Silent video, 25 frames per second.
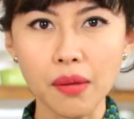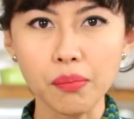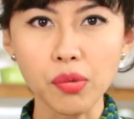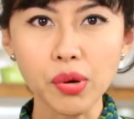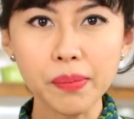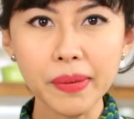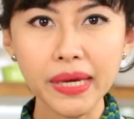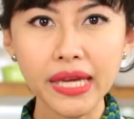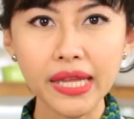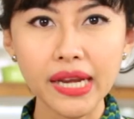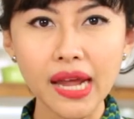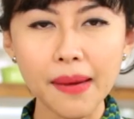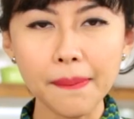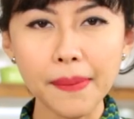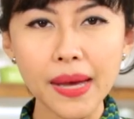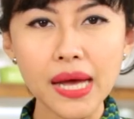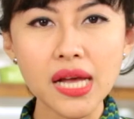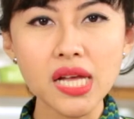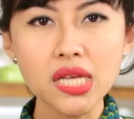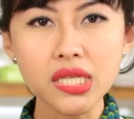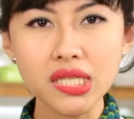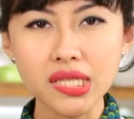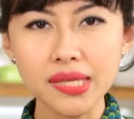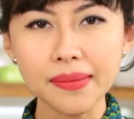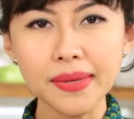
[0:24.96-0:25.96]
Mau bikin apa?
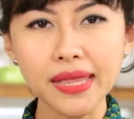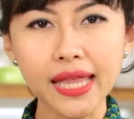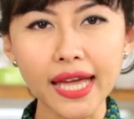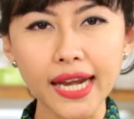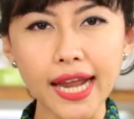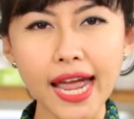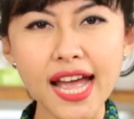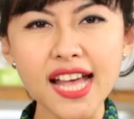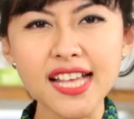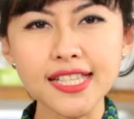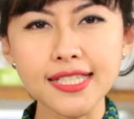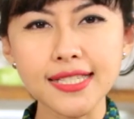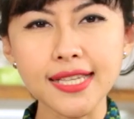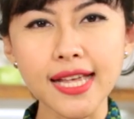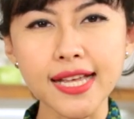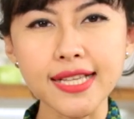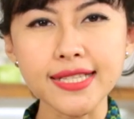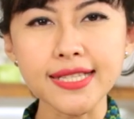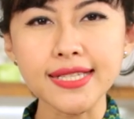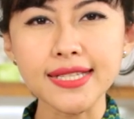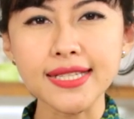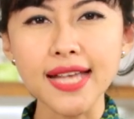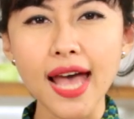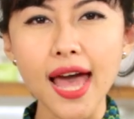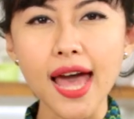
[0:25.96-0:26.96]
Sebentar ya,
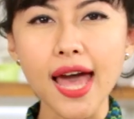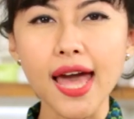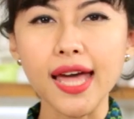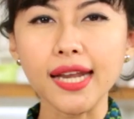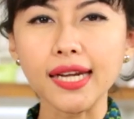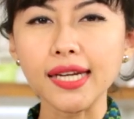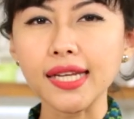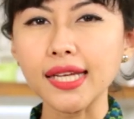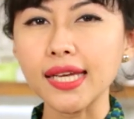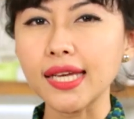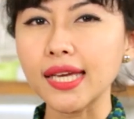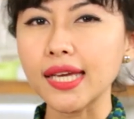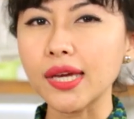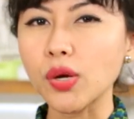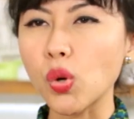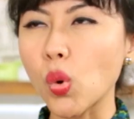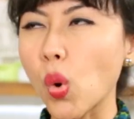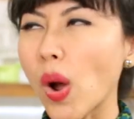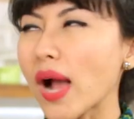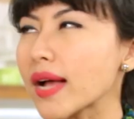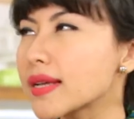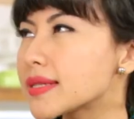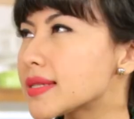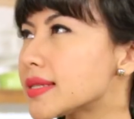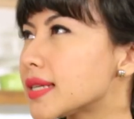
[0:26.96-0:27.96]
saya cari
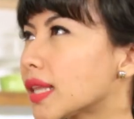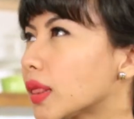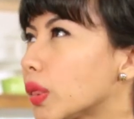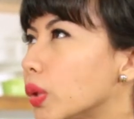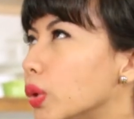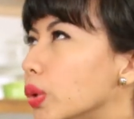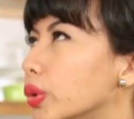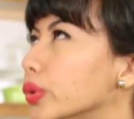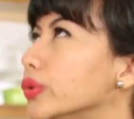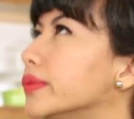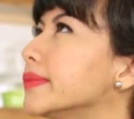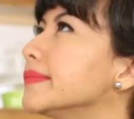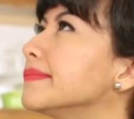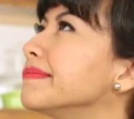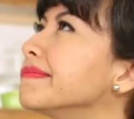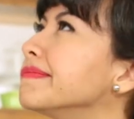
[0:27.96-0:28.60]
wangsit dulu.